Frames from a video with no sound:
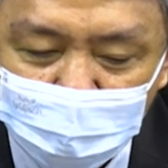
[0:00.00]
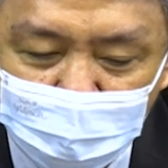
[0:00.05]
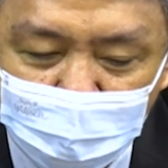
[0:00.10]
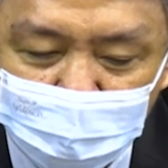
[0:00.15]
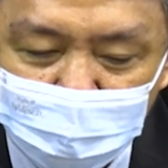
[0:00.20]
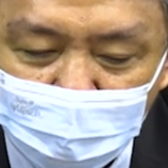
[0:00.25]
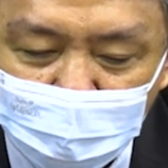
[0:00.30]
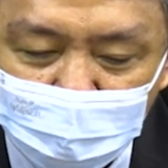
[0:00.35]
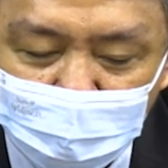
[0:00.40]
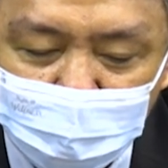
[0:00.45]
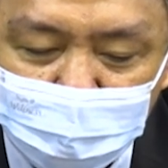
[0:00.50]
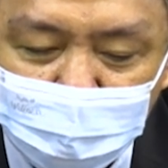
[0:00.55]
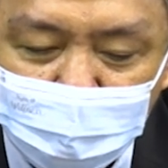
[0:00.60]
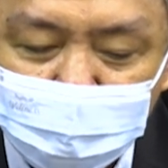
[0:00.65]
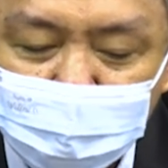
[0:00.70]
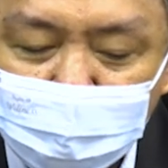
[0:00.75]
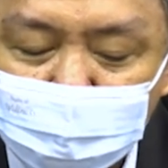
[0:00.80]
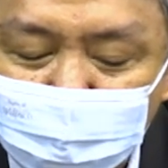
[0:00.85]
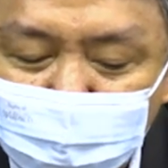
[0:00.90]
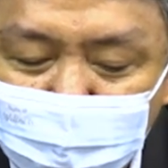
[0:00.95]

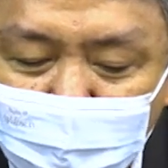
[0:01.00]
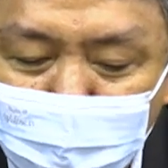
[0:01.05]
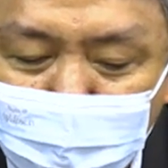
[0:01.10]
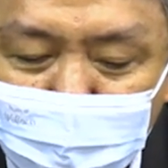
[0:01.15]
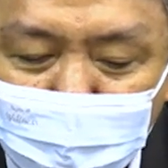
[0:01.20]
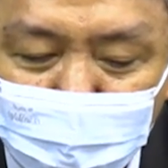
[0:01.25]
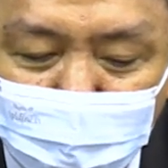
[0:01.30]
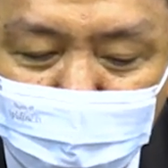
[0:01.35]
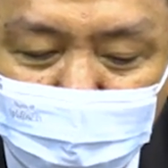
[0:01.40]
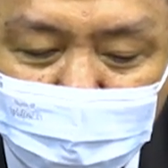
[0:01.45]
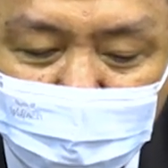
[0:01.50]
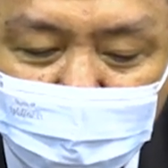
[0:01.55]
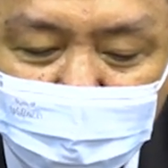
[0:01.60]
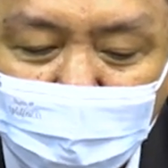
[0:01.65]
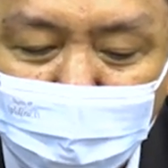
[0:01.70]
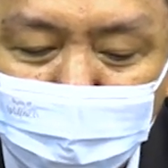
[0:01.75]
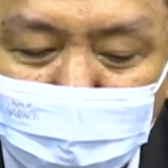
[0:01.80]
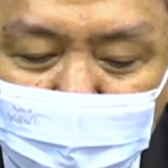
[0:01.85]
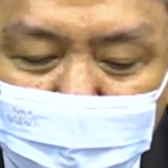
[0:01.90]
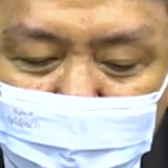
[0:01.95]
ladang-ladang yang sudah menguning
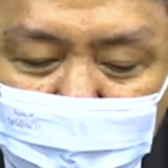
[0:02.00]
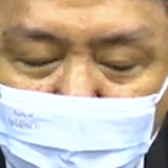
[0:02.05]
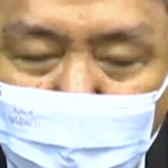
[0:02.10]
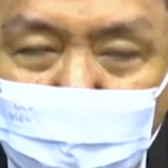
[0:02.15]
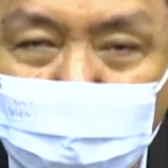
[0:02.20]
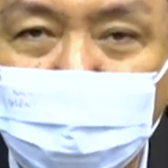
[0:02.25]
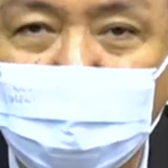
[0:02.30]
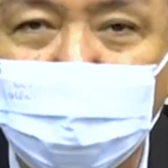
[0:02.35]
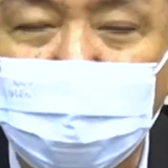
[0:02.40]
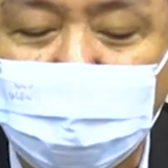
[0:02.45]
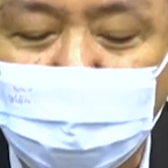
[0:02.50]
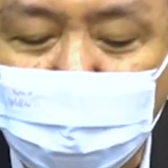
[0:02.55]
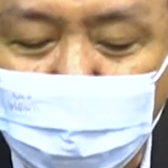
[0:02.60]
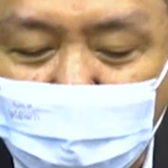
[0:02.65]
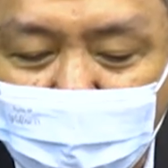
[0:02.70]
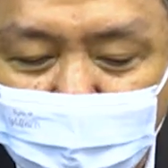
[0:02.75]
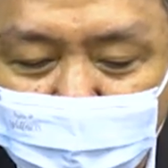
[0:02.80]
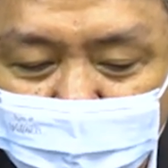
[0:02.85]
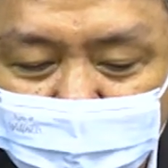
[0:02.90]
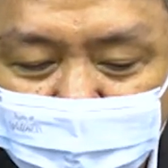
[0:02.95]
dan matang untuk
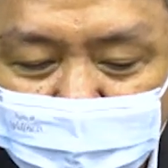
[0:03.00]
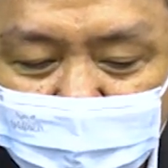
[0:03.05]
dituai.